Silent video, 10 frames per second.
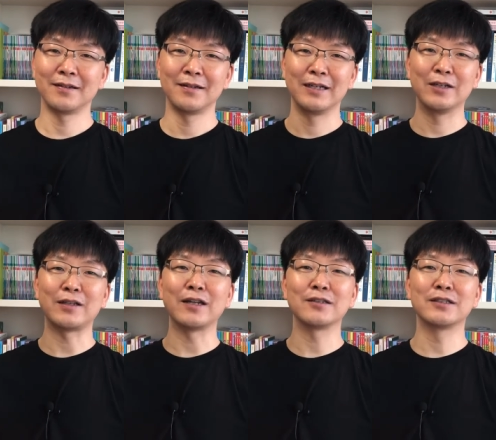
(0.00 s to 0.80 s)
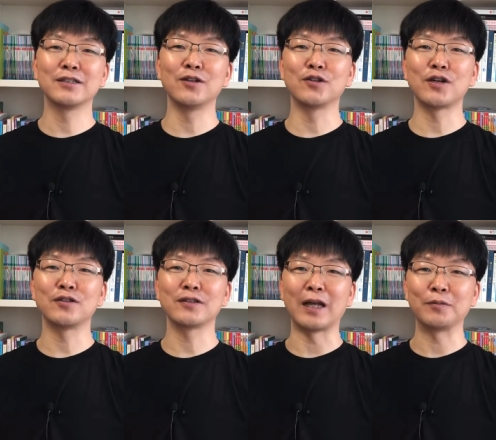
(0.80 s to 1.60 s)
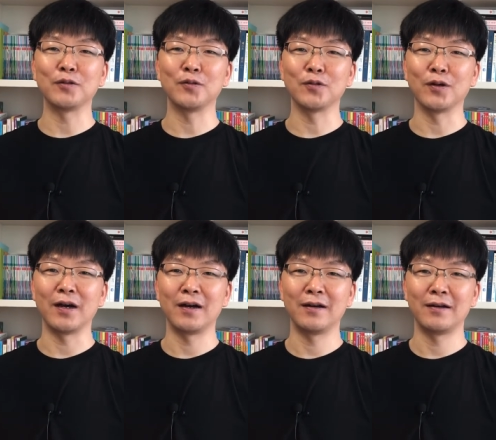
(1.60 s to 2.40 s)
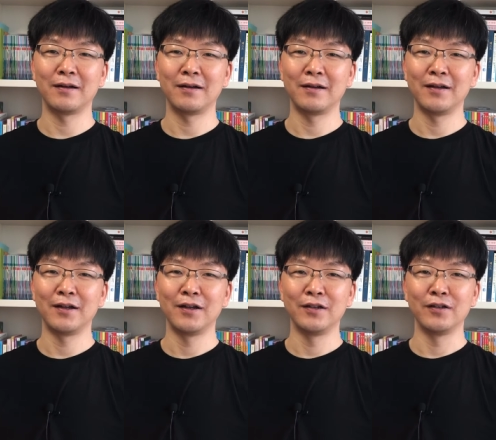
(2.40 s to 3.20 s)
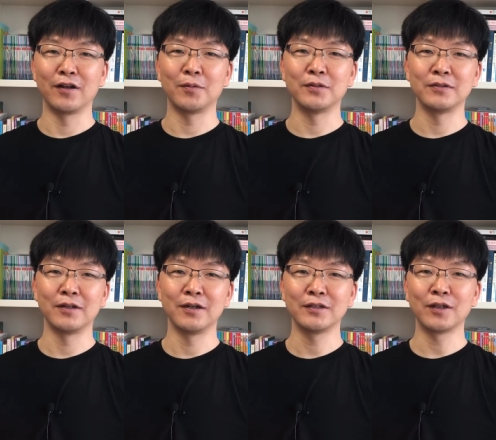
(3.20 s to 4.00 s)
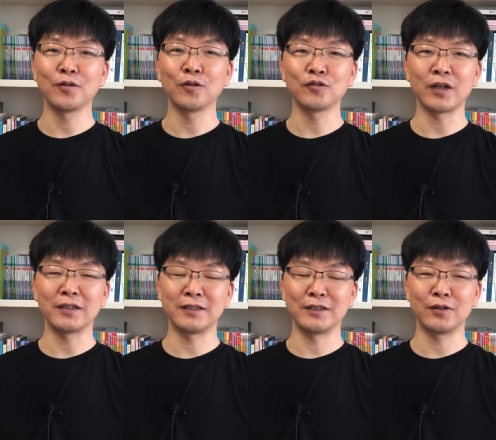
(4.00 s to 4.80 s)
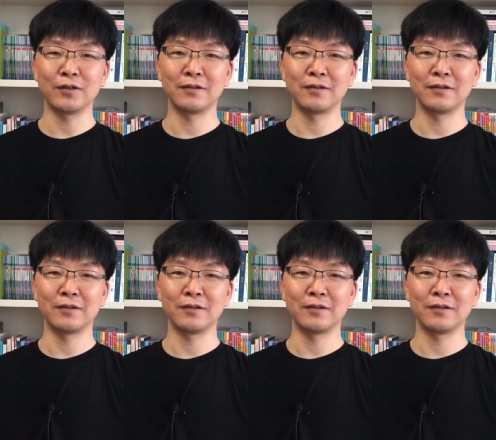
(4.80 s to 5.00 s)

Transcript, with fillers: 이거 다 증거 영상을 이렇게 남겨놓는 거야 여러분 성공 투자하시죠